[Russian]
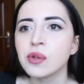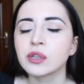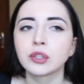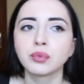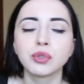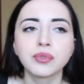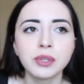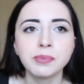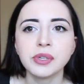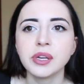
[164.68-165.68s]
Говорит, вот
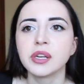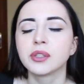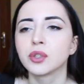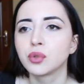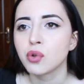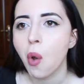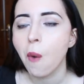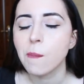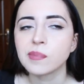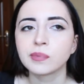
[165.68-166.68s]
выпей это,
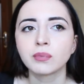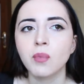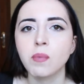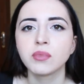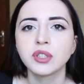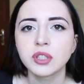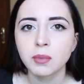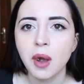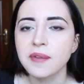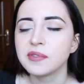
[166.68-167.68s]
то не
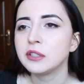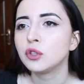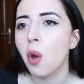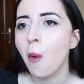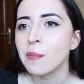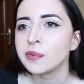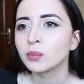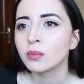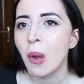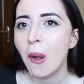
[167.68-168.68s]
снимай видео.
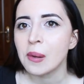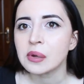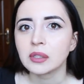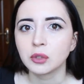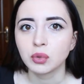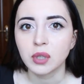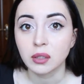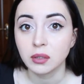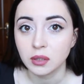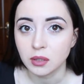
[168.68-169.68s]
Я говорю,
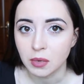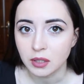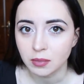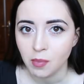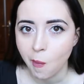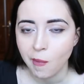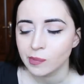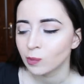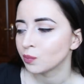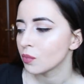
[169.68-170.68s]
как не снимать?
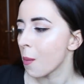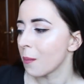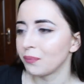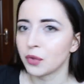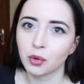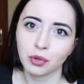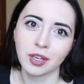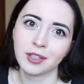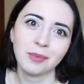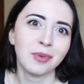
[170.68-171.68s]
Я говорю,
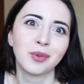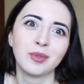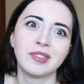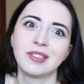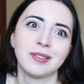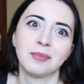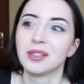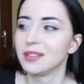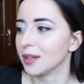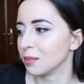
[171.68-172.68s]
я не могу не
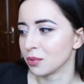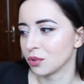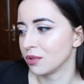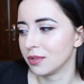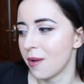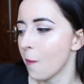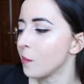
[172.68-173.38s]
снимать, я просто...